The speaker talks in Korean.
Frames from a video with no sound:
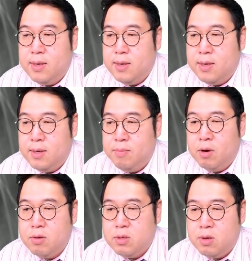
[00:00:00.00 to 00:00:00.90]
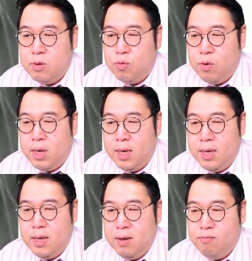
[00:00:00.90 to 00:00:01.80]
어, 명성교회
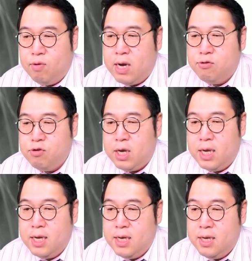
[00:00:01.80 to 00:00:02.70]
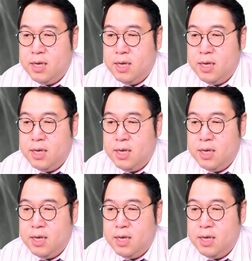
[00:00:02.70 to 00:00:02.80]
부주기